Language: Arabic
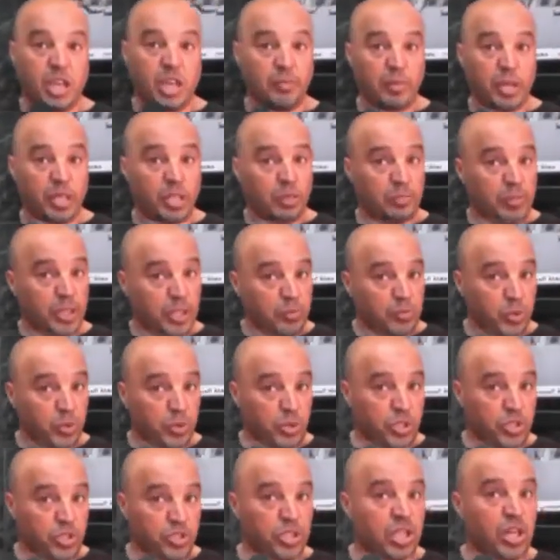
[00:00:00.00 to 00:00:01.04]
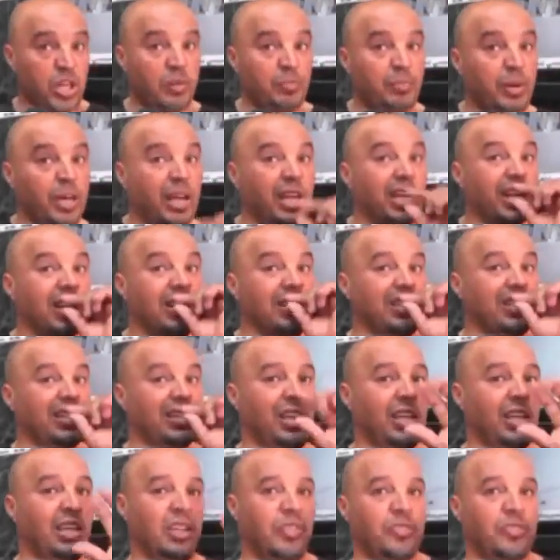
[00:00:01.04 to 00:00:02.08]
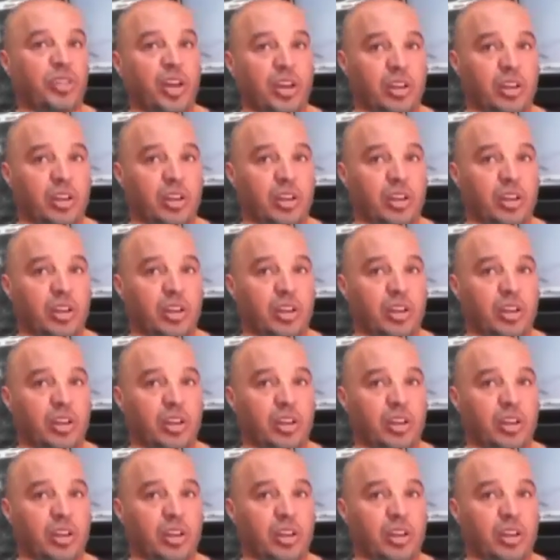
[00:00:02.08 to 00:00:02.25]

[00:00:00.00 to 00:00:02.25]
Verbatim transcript: كاع ما يبوجيش كاع ما قال غير سنه اللي